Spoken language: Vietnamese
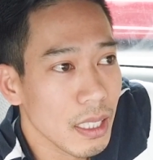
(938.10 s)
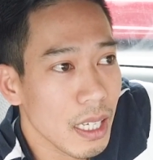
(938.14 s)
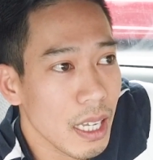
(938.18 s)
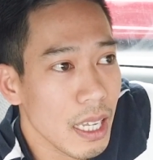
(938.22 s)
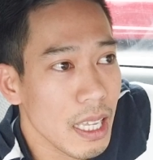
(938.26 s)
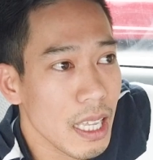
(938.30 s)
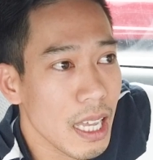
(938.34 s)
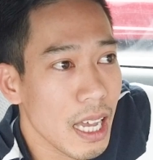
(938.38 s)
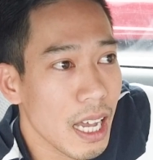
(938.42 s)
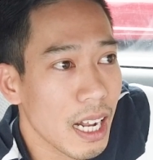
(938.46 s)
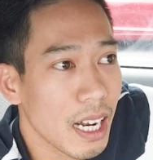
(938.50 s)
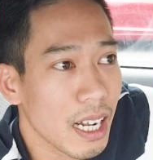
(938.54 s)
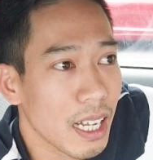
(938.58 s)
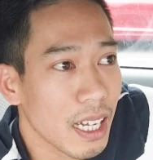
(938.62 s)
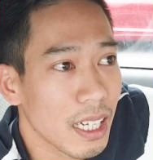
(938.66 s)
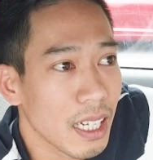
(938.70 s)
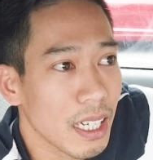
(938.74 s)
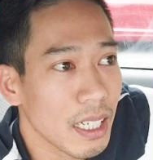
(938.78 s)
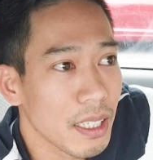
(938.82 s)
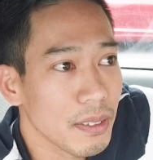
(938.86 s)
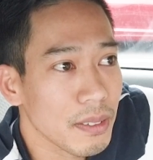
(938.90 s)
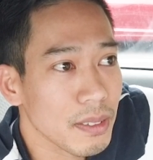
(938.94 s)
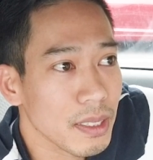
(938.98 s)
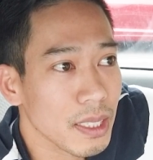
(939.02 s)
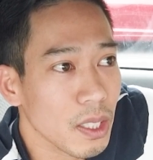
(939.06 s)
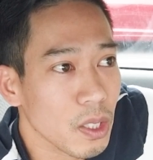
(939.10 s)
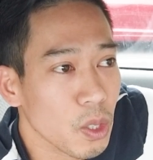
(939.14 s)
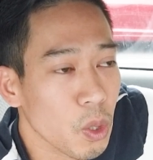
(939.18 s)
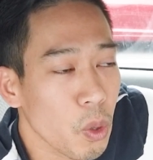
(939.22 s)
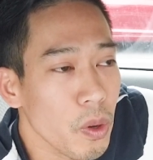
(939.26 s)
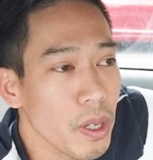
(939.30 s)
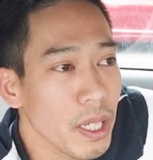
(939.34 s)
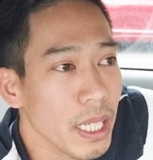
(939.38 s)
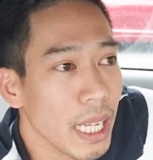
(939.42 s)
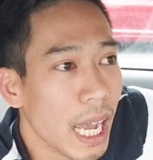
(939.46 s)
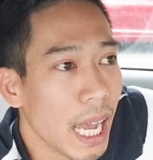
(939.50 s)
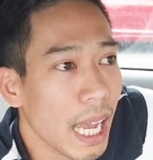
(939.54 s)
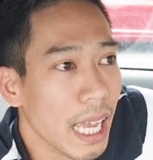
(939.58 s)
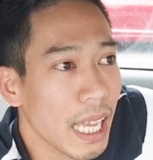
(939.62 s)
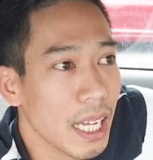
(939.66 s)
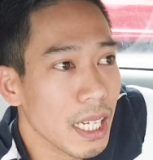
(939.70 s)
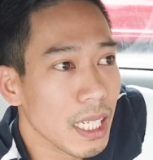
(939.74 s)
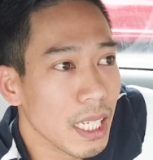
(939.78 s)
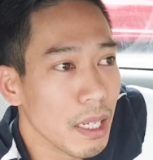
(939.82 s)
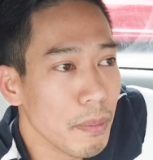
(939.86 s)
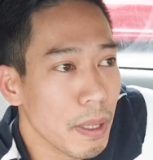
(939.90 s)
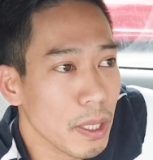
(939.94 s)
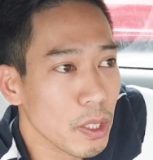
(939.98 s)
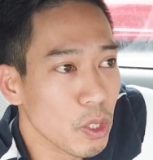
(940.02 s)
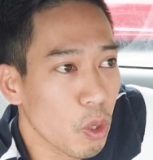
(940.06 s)
thì uh, tới cuối ngày á
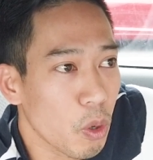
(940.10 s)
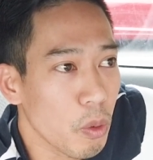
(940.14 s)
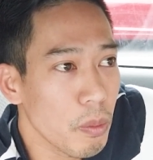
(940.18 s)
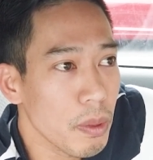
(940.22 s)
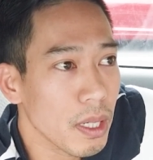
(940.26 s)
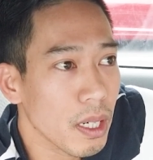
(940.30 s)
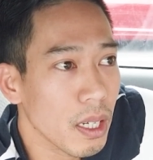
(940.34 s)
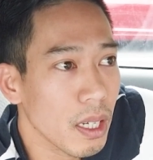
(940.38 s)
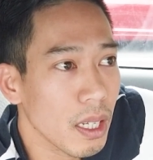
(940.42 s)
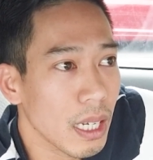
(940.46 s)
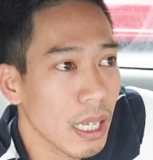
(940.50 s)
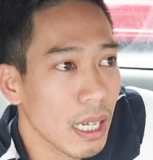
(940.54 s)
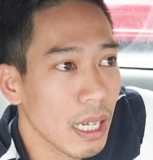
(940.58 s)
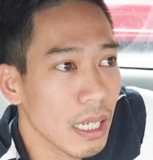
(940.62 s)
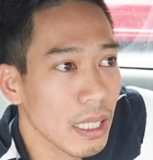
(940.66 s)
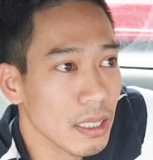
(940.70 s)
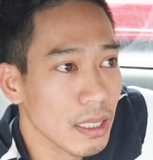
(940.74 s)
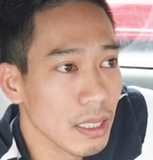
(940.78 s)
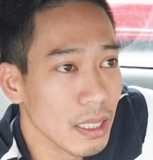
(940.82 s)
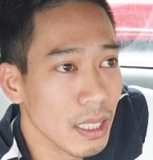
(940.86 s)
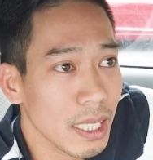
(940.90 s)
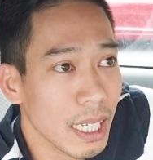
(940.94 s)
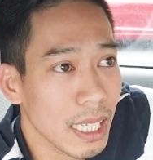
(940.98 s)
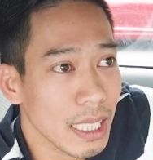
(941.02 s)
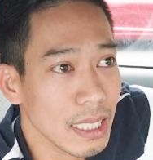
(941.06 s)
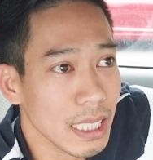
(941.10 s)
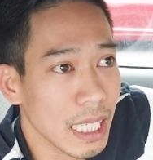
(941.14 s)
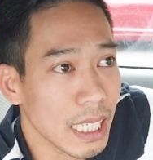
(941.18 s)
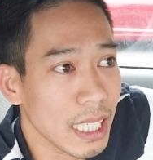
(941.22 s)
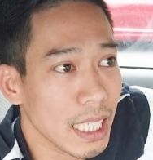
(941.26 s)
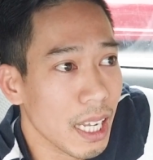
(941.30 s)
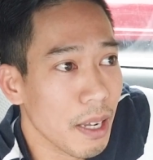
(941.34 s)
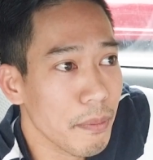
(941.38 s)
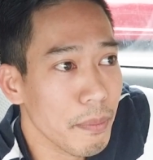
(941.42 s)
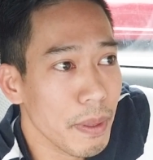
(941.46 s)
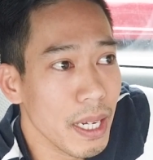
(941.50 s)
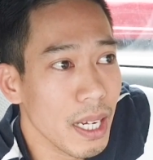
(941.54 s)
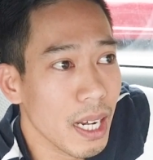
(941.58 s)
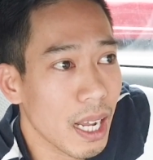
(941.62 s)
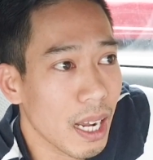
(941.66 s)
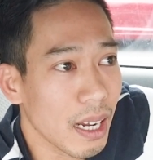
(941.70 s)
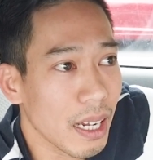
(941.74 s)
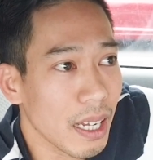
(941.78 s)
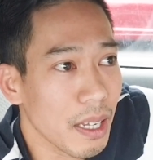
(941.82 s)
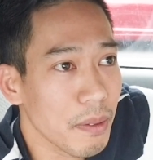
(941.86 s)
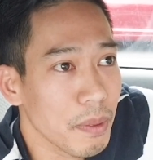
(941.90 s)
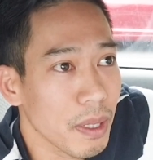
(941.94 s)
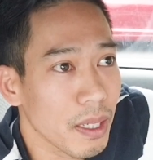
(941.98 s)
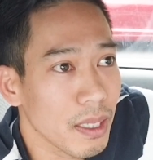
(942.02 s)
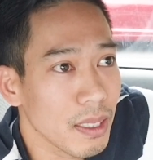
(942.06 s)
cái bà chủ mới nói là cái này xảy ra mấy
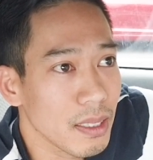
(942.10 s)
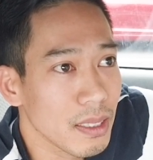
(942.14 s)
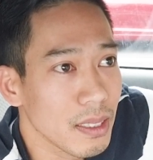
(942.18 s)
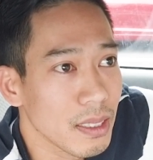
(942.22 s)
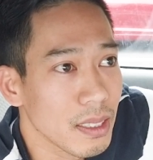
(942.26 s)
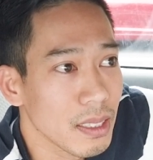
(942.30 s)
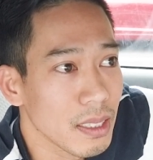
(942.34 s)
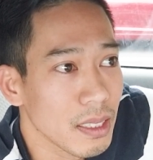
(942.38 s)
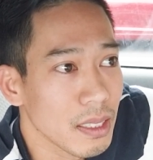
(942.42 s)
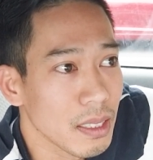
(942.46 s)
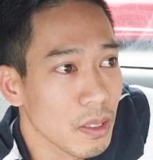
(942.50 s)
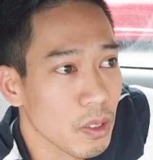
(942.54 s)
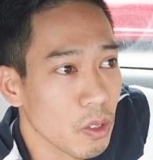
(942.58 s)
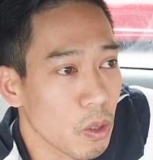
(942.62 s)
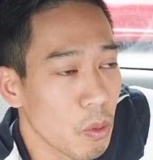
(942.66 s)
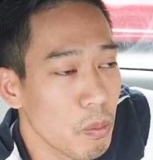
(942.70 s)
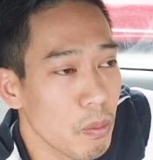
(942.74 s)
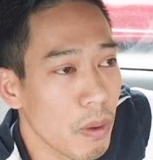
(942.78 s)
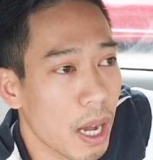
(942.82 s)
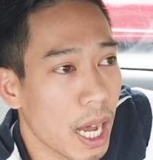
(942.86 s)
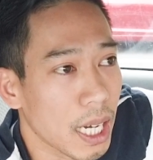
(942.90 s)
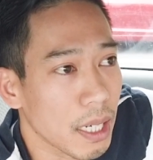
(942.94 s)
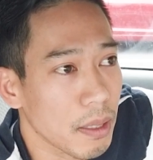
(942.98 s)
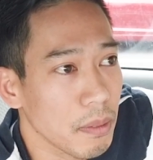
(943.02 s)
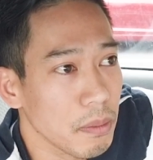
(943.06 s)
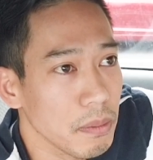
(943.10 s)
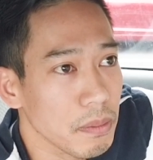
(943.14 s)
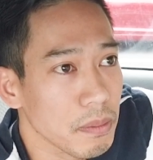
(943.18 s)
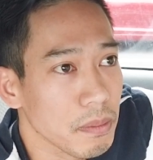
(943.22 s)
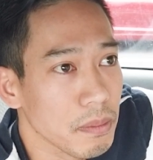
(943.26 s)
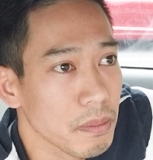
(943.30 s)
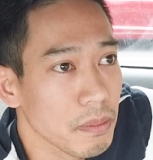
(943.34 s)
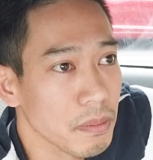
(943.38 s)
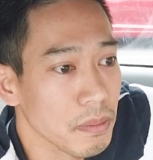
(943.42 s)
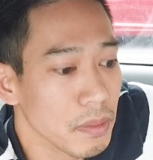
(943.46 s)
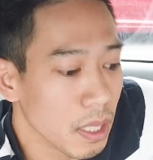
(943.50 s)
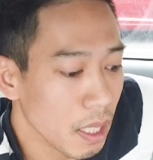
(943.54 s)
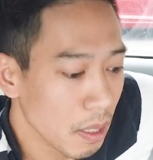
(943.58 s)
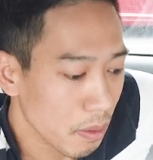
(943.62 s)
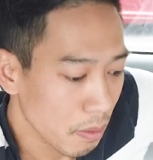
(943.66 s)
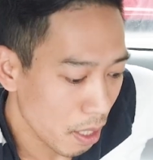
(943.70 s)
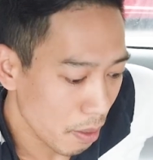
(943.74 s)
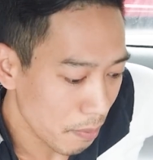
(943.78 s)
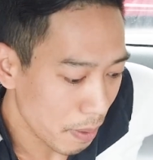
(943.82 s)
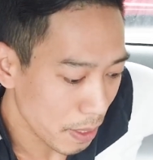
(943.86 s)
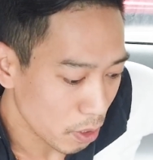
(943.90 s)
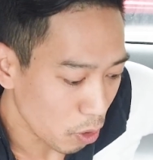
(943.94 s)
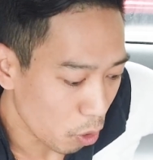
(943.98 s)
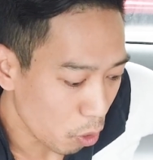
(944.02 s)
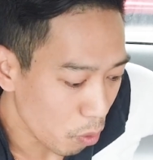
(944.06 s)
lần em ơi cũng mệt lắm
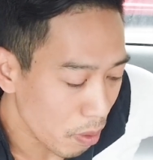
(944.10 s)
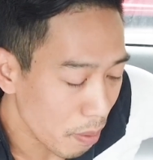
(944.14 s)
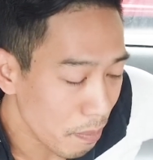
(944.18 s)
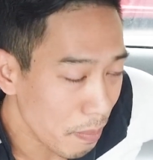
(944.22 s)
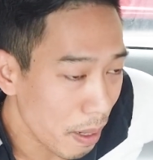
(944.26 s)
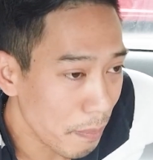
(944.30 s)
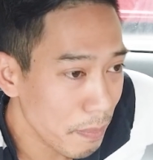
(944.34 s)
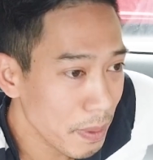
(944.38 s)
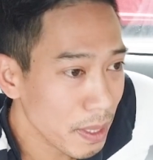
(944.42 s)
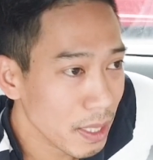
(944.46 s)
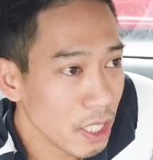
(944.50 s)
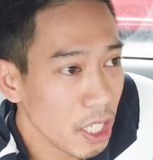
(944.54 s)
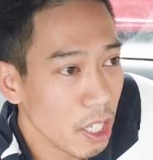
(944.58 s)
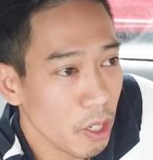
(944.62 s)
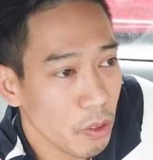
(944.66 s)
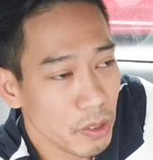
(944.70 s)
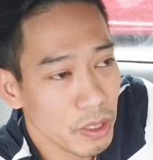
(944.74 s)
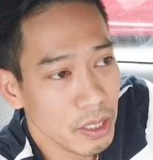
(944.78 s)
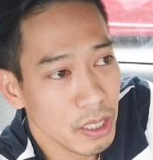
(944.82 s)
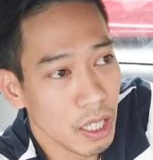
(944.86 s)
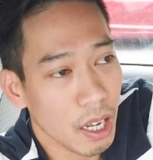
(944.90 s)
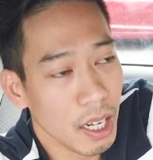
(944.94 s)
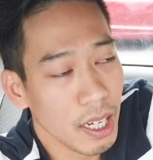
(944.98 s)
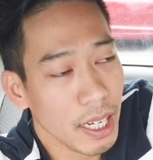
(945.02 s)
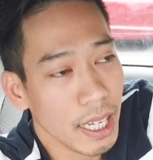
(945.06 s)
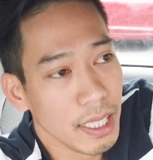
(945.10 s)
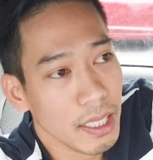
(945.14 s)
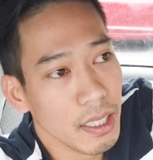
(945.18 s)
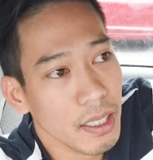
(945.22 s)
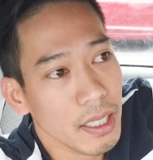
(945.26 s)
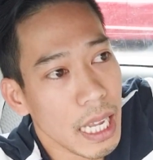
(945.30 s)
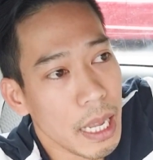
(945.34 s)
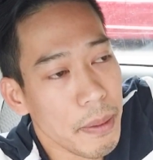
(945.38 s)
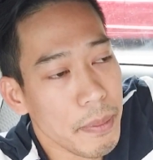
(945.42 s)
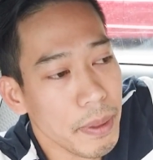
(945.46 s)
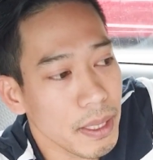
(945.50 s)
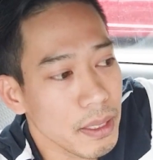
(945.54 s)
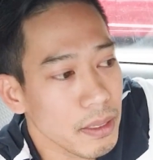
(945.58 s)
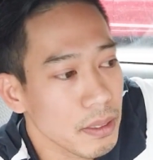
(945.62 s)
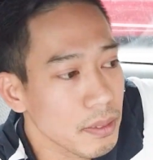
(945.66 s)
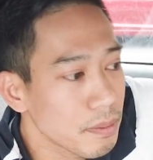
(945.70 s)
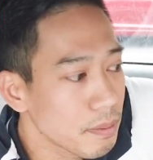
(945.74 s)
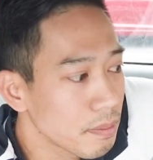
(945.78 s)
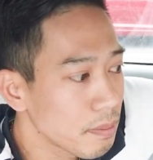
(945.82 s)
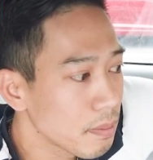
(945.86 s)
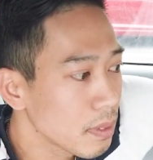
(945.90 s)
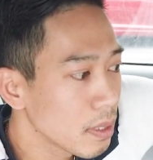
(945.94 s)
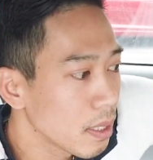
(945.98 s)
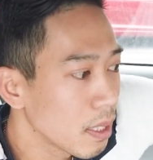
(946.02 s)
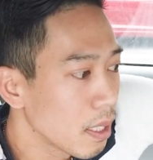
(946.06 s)
thì bà chủ bà, bà mới kêu nhỏ lại nói em ơi
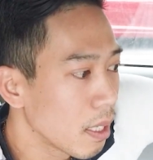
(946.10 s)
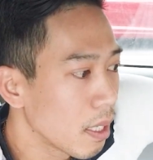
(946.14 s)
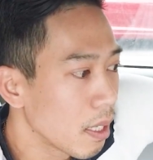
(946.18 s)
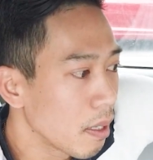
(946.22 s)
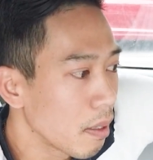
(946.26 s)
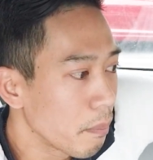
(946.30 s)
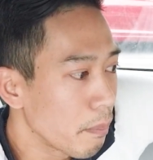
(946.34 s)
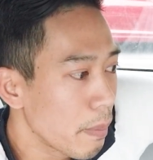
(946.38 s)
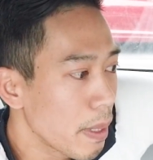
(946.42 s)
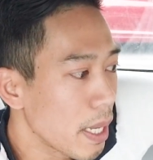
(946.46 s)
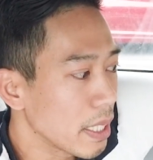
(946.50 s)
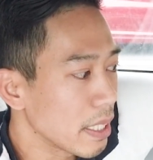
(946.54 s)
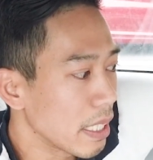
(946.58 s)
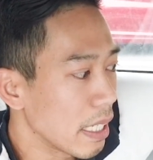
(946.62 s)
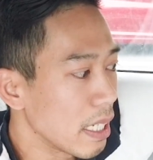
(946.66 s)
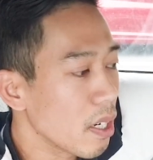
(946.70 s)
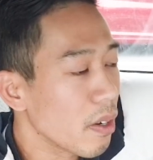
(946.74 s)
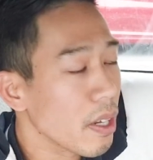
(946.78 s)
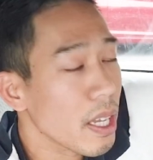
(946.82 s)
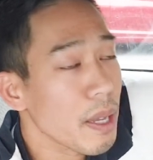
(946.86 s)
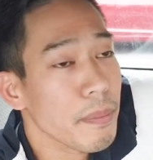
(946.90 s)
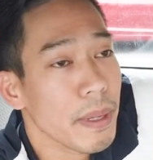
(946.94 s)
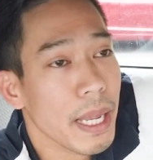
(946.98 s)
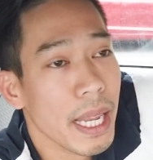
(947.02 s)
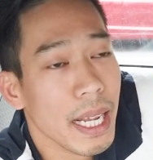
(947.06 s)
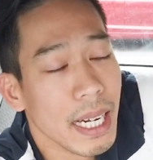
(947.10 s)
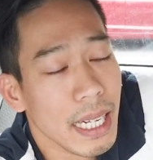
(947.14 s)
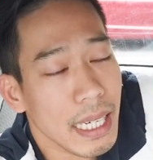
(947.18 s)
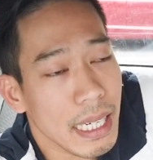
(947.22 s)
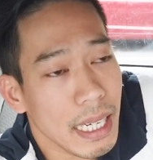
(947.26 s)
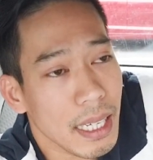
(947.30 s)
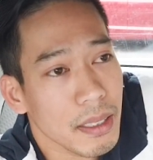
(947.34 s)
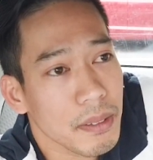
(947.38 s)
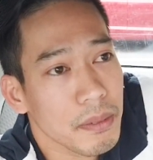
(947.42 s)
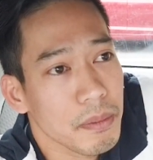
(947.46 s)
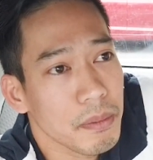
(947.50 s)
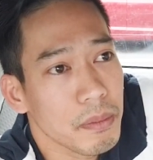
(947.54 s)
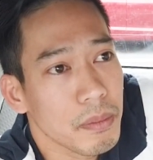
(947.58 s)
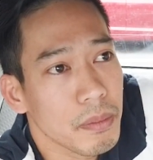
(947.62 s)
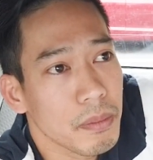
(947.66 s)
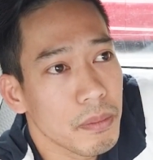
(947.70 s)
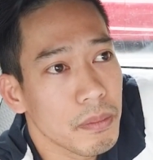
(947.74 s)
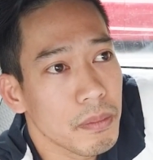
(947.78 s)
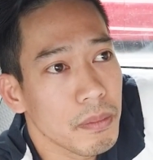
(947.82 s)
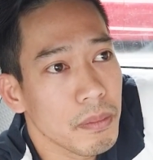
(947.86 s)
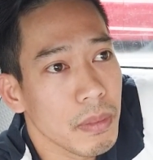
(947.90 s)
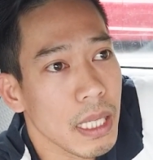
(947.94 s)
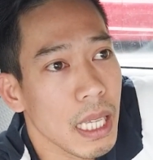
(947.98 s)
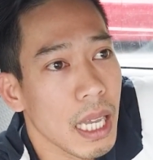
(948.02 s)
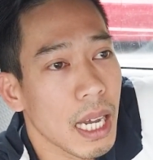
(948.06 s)
bây giờ chị nói em nghe này nè
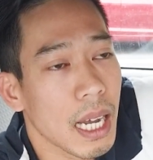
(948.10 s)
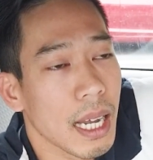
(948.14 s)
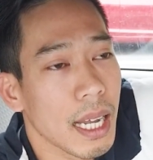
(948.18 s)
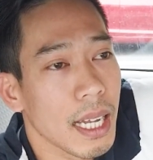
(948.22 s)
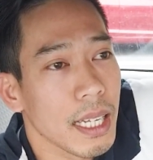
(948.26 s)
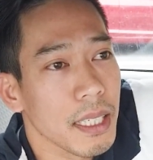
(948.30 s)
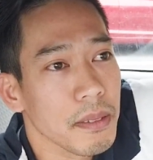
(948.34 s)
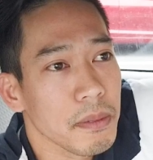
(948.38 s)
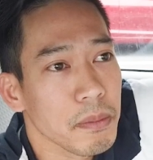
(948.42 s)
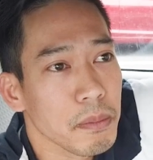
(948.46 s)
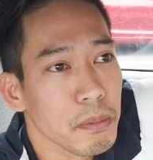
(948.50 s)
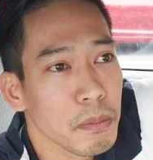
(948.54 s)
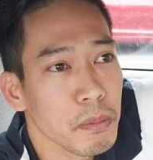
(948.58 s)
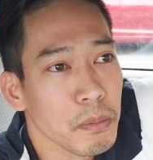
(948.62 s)
bây giờ á